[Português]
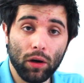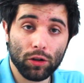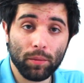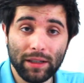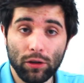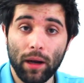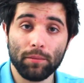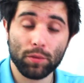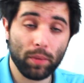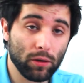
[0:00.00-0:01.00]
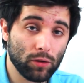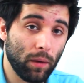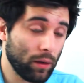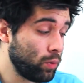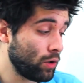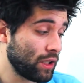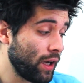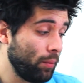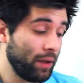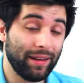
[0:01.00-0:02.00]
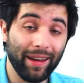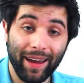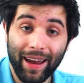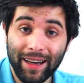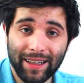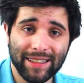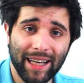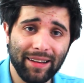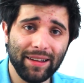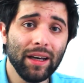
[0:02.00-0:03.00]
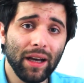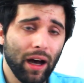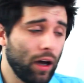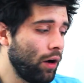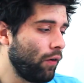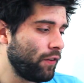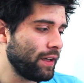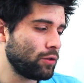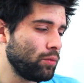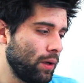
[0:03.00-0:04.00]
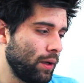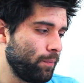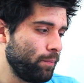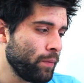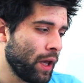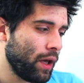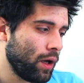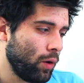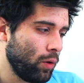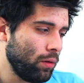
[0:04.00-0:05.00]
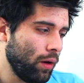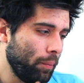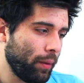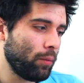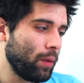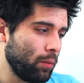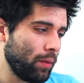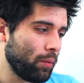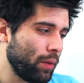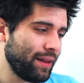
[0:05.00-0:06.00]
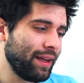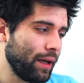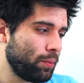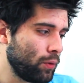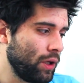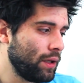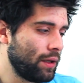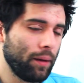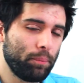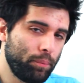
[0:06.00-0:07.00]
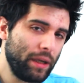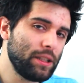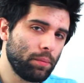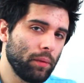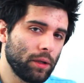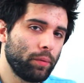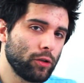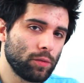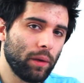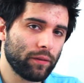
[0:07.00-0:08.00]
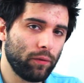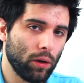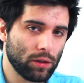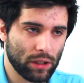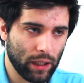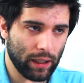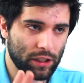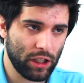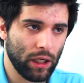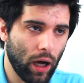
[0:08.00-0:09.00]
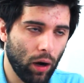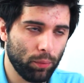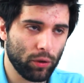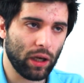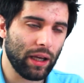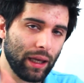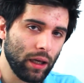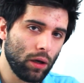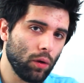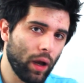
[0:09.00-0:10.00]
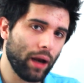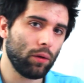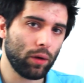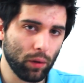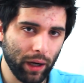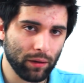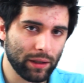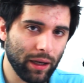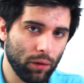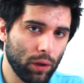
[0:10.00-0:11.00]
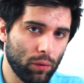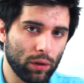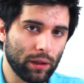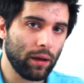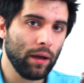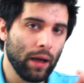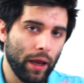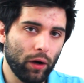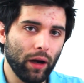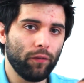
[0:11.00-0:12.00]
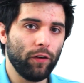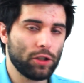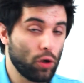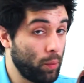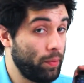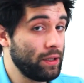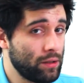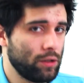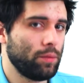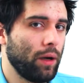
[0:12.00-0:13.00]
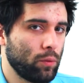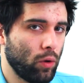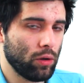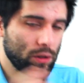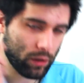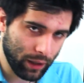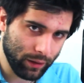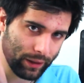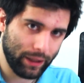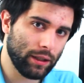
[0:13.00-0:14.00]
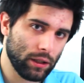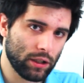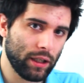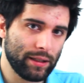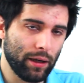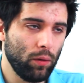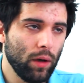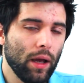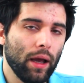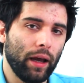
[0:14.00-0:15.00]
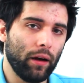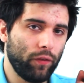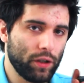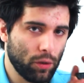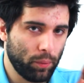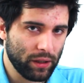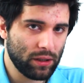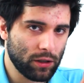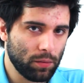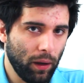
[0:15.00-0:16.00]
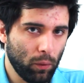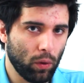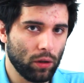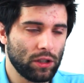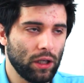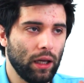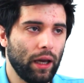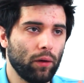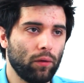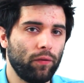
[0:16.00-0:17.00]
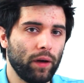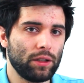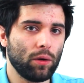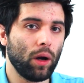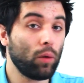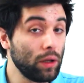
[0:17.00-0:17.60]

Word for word: nós mais olhamos para o smartwatch, realmente é, é engraçada, uh, oferece uma... Uma, uma, uma, ideia bonita, principalmente para um smartwatch uh, China ao poder. E é aqui que eu quero que, eu quero que tenham em conta. Eu quero que vejam o preço deste smartwatch, ok? Link na descrição. Quero que vejam o preço deste smartwatch e quero que vejam a